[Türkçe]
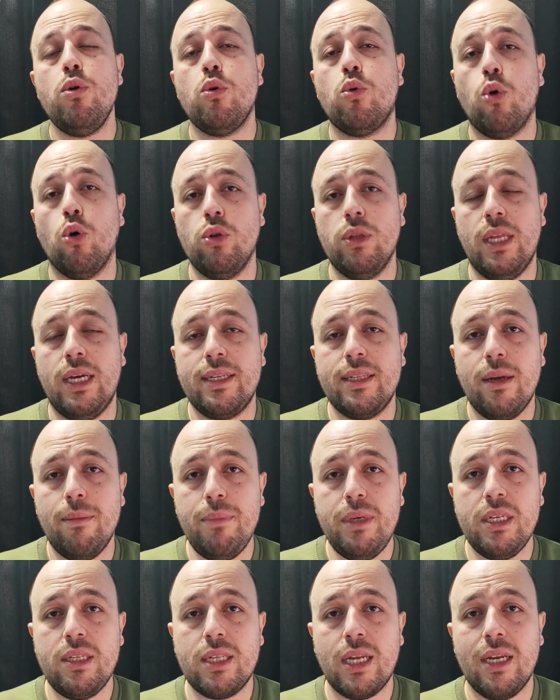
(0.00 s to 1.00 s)
büyük konulardan
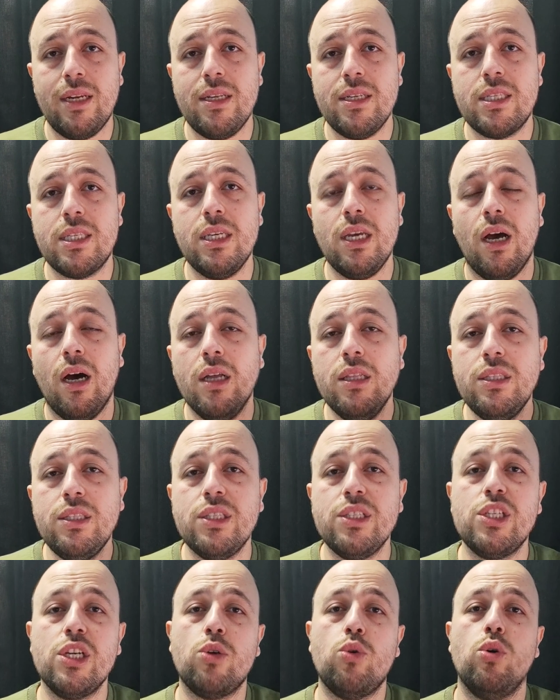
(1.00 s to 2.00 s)
bir tanesi
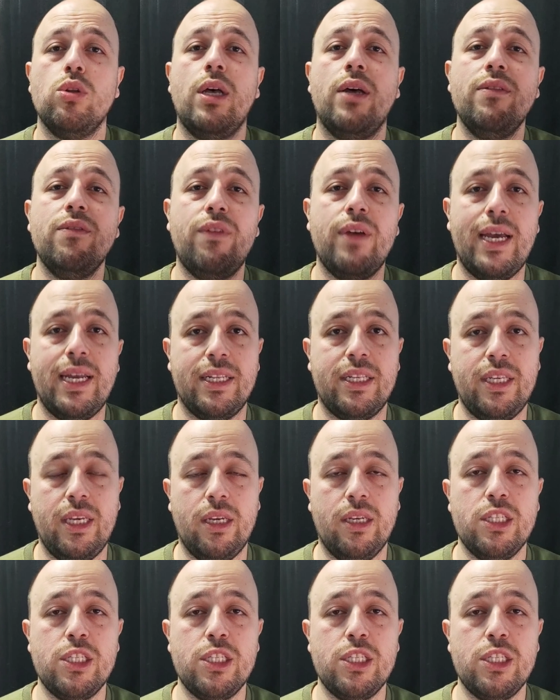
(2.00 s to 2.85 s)
alınacak olan vergi.